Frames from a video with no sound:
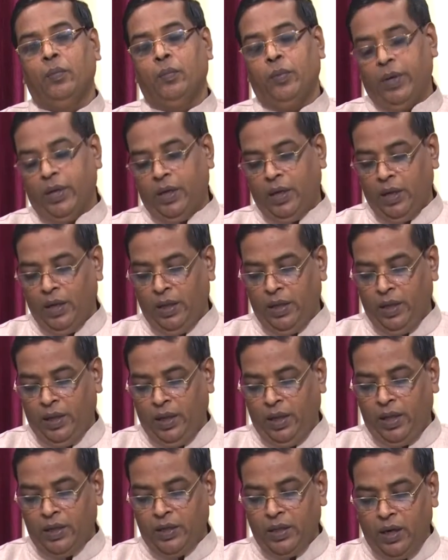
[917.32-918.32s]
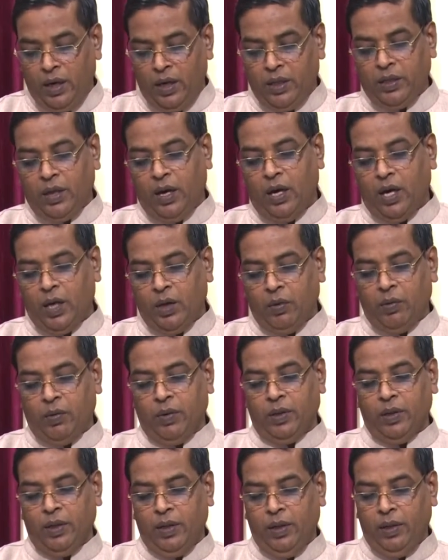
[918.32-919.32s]
புரியுங்களா அதனால தான் ஆண்டவர்
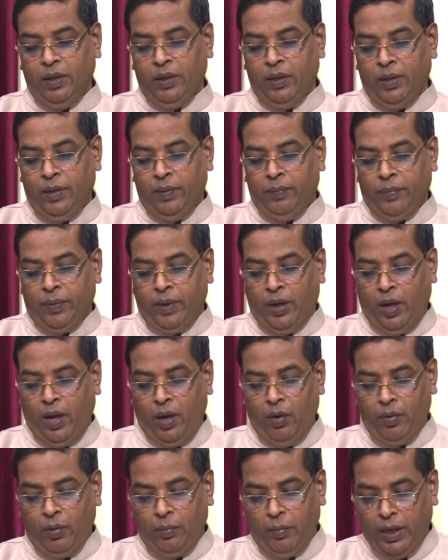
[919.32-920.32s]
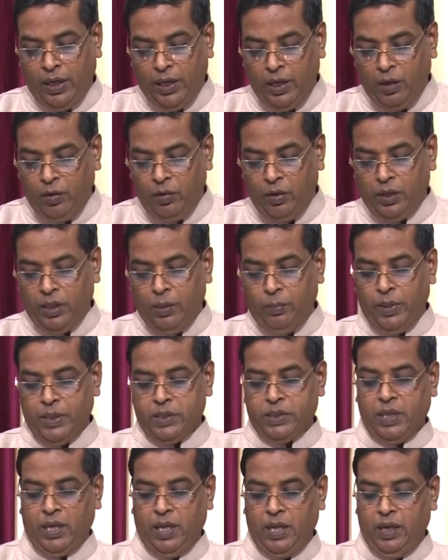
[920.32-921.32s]
வந்து அவங்க மயிரை குறித்து
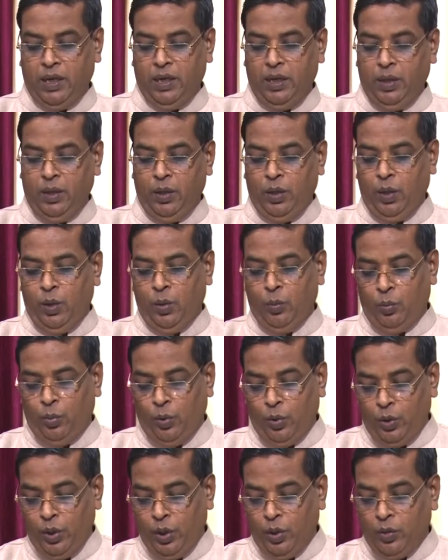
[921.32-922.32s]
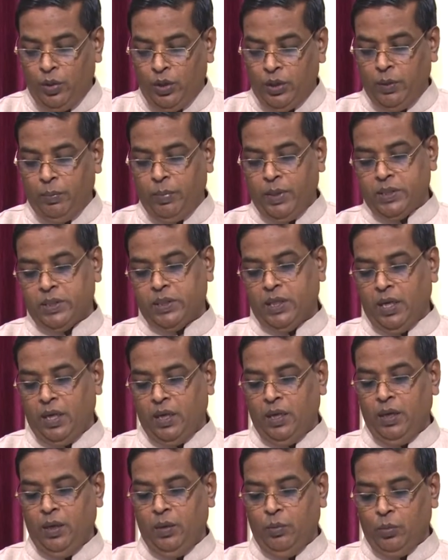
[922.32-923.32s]
பேசுகிறாரு பொண்ணை குறித்து
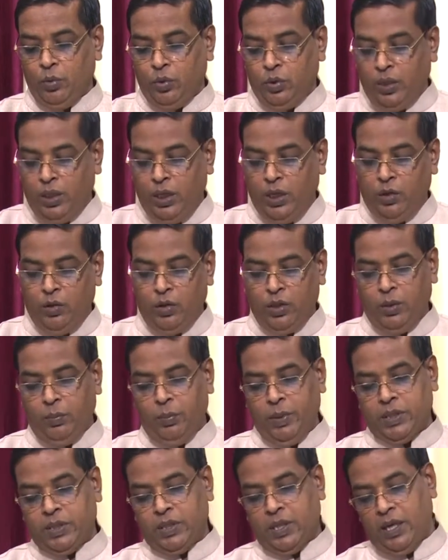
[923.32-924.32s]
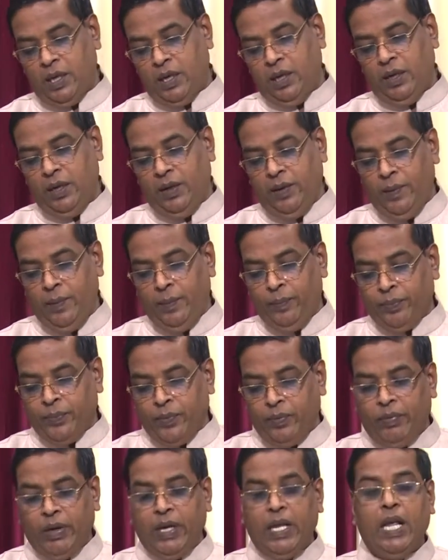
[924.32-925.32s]
பேசுகிறாரு முத்துக்களை குறித்து பேசுகிறாரு
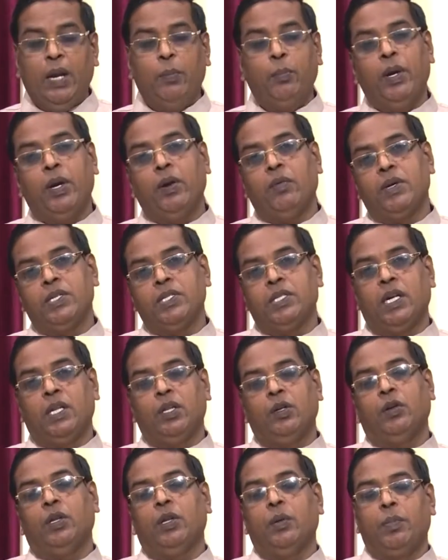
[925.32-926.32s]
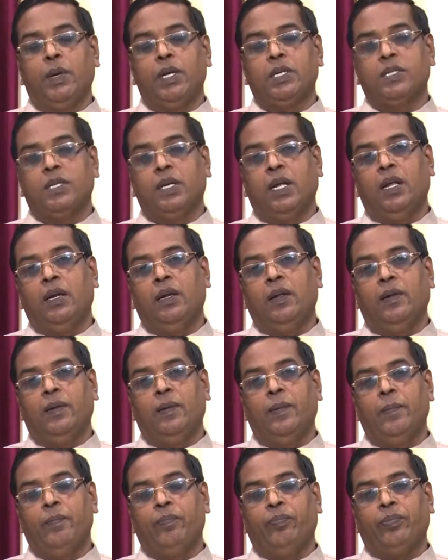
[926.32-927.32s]
விலையேற்பட்ட பெற்ற வஸ்திரத்தை குறித்து பேசுகிறாரு
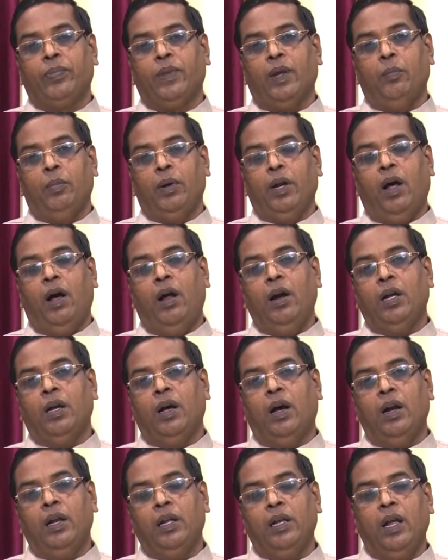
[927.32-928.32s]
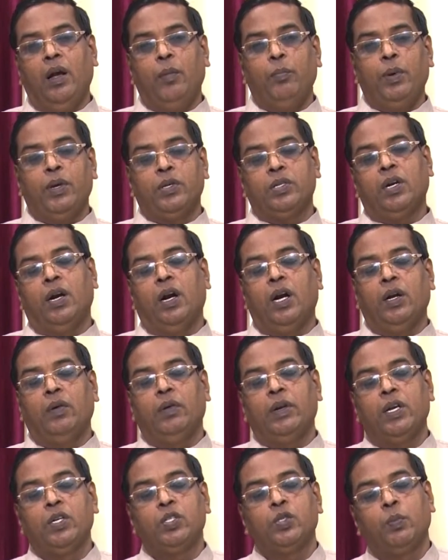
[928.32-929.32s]
இப்போ நாலு காரியம் ஏன் பேசுகிற
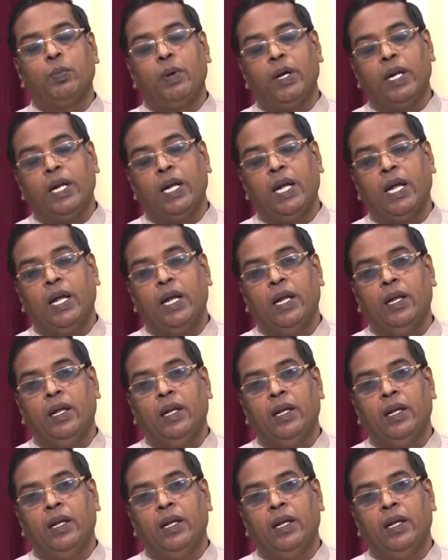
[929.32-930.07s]
ஆண்டவர் யோசிச்சு பாருங்கள்